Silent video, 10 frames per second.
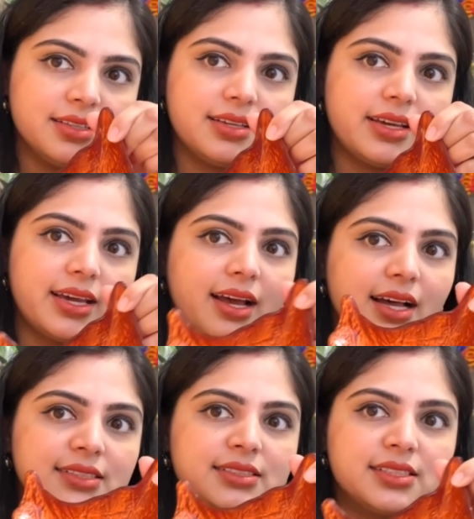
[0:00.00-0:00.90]
ये है
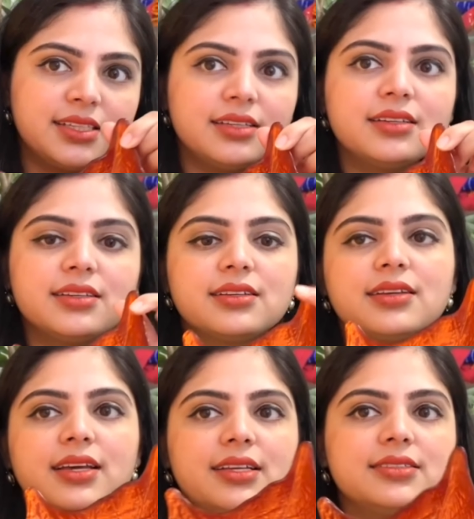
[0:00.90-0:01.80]
कांच की
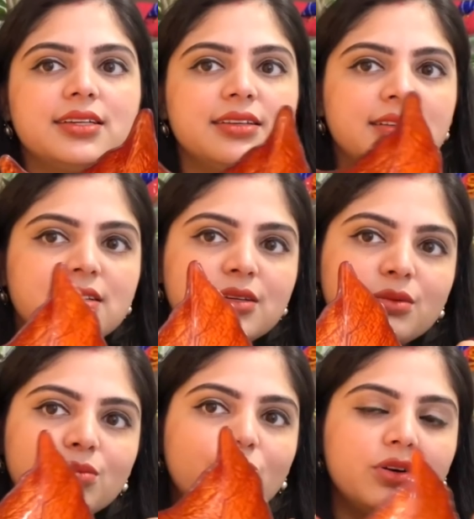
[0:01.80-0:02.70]
ऐसे
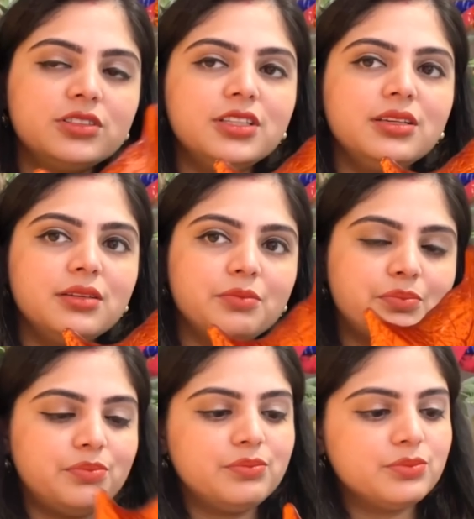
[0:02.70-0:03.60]
बहुत ही
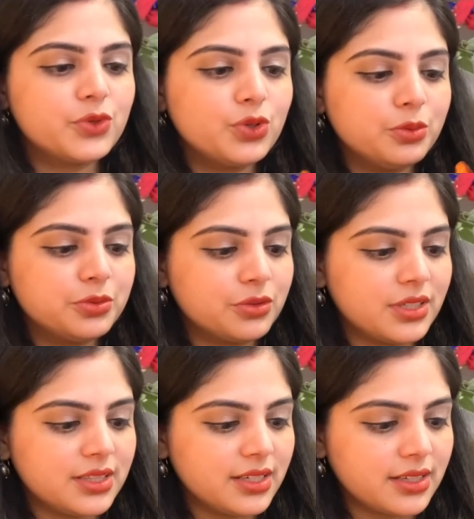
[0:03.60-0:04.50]

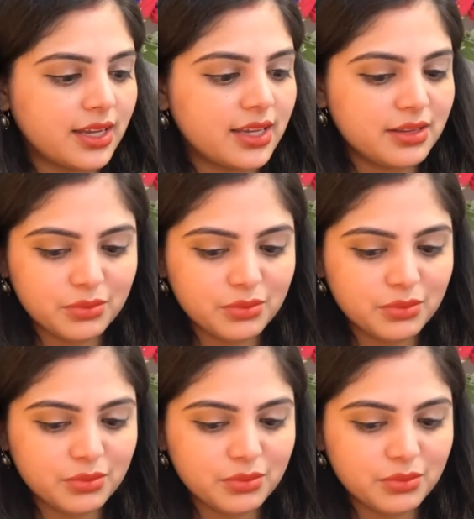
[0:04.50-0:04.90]
खूबसूरत लग रहा है ये